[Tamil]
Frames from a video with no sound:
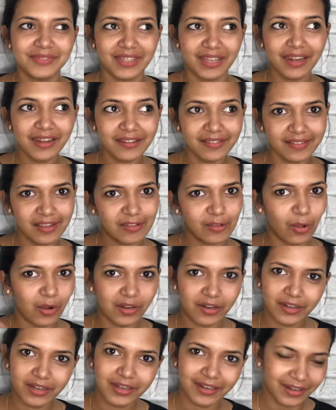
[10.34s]
நிறைய டிஸ்கஸ்
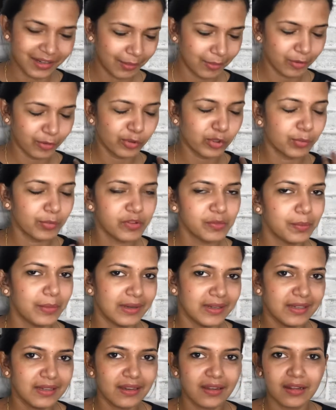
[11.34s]
ஆல்ரெடி நிறைய யூடியூபர்ஸ்
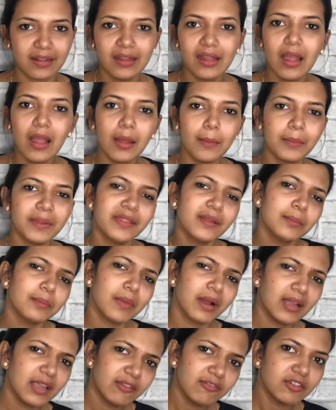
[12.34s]
பண்ணிட்டாங்க பட் தென்
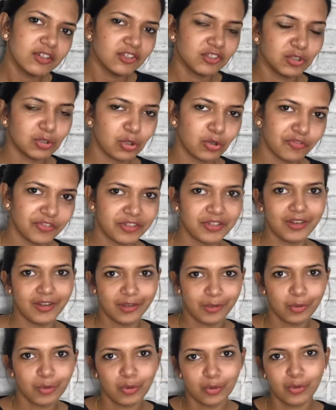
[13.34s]
மை வேர்ஷன் ஆஃப் இட்
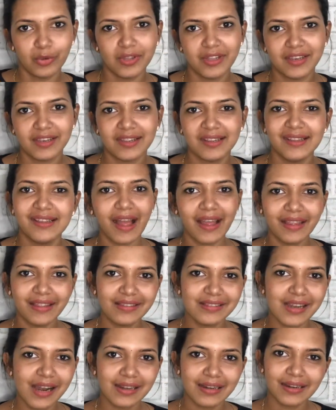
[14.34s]
நான் இன்னும் கொடுக்கல ஐ
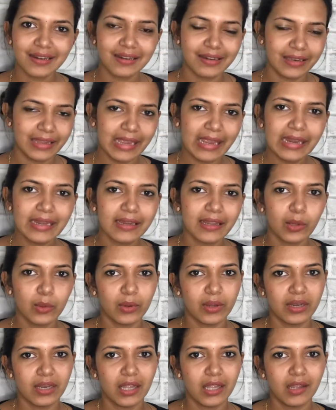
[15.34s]
ஸ்டார்டட் லேட்
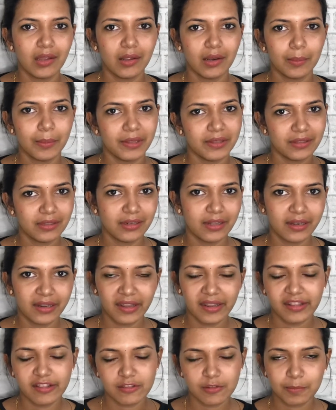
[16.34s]
இவங்க எல்லாம் பார்த்து
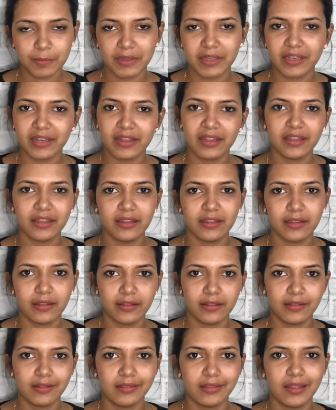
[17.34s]
நிறையா இன்ஸ்பயர் ஆகி
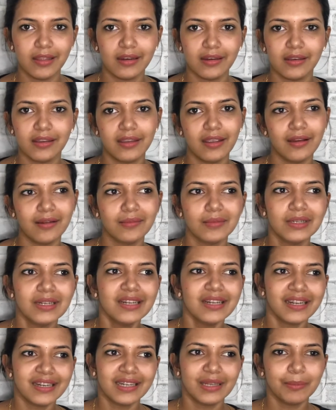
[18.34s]
அண்ட் தென் யா
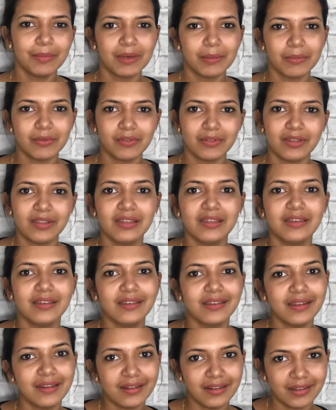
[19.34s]
கண்டிப்பாக நம்ம வந்து
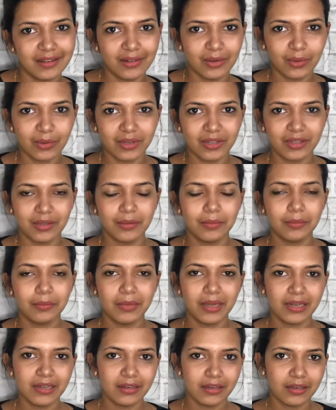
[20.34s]
இந்தியாவோட
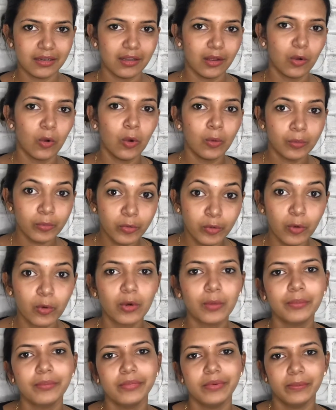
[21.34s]
மேட் இன் இந்தியா ஹோம்
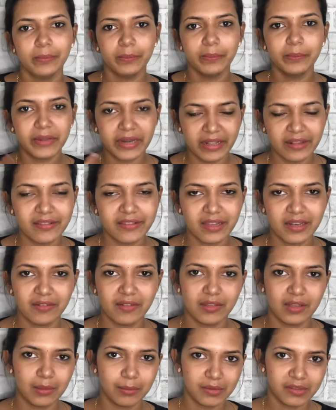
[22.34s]
க்ரோன் பிராண்ட்ஸ்
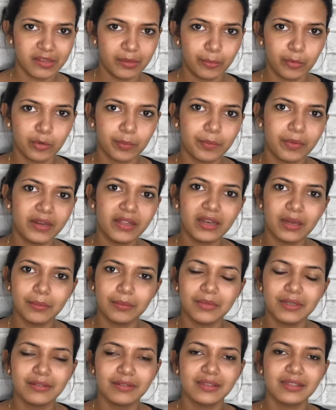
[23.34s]
எல்லாம் வந்து நம்ம சப்போர்ட் பண்ணி
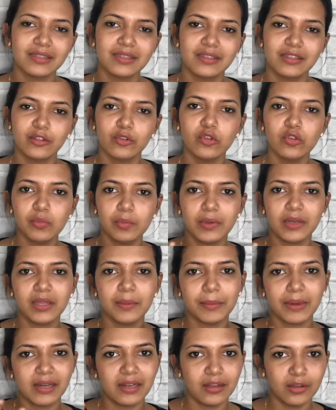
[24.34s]
நம்ம வந்து அதை யூஸ்
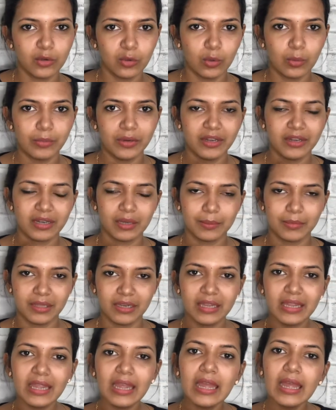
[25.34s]
பண்ணி பழகணும் அப்படின்ற
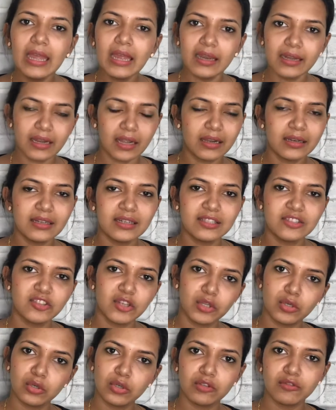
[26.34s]
மாதிரி நான்
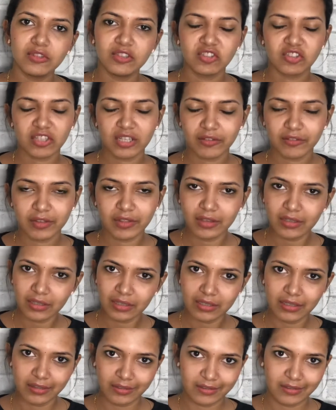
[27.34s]
நினச்சி என்னோடய வேர்ஷனை வந்து
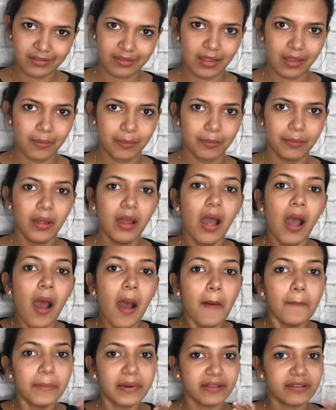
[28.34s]
எஸ் ஐம்
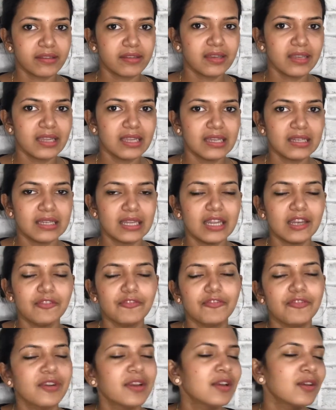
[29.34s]
ப்ரெசன்டிங் இட்
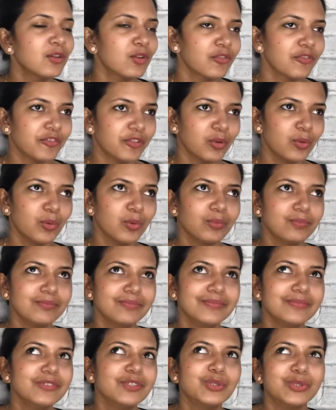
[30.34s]
இன் ஃப்ரண்ட் ஆஃப் யூ
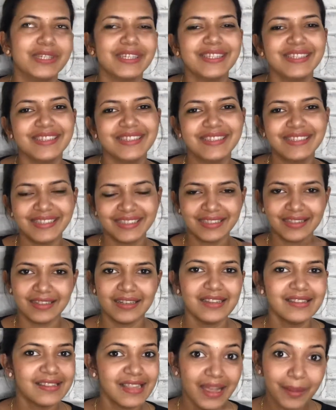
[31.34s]
டுடே யா
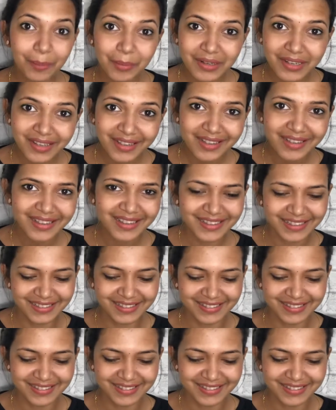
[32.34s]
இட்ஸ் ஹேப்பனிங்